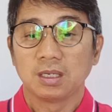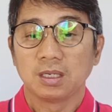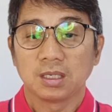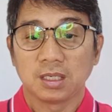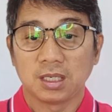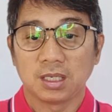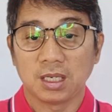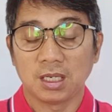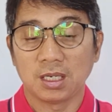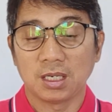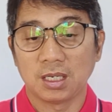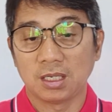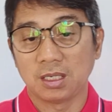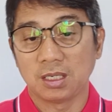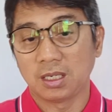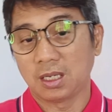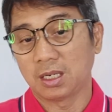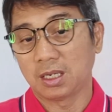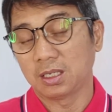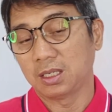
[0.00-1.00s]
kailan
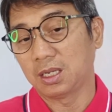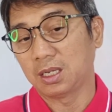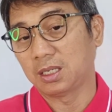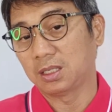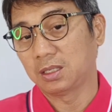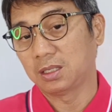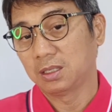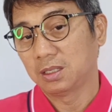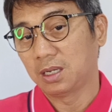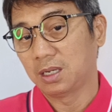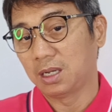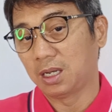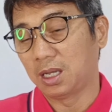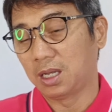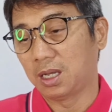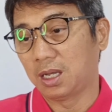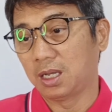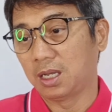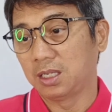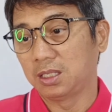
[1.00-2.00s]
lang yan.
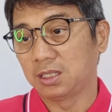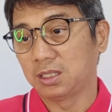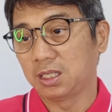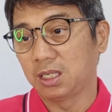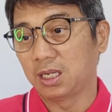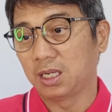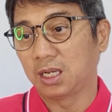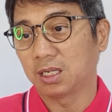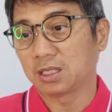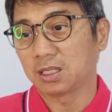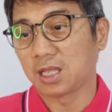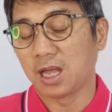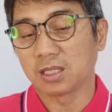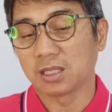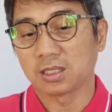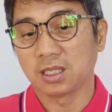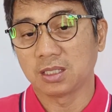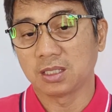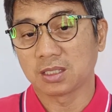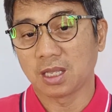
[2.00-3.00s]
Uh, hindi lang
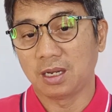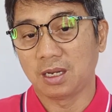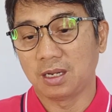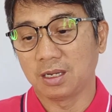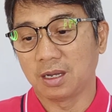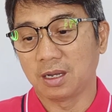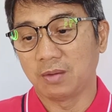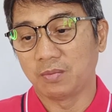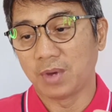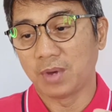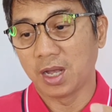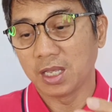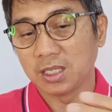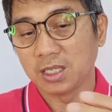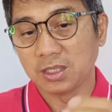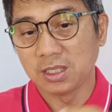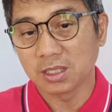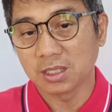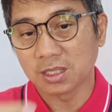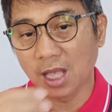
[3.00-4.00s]
natin talaga
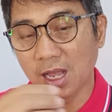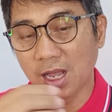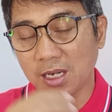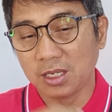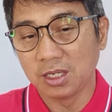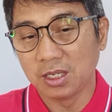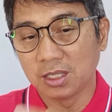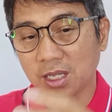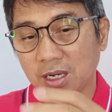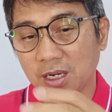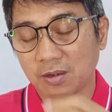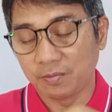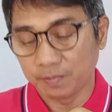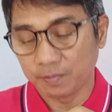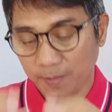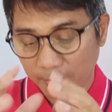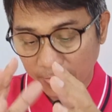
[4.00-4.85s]
maidetalye ng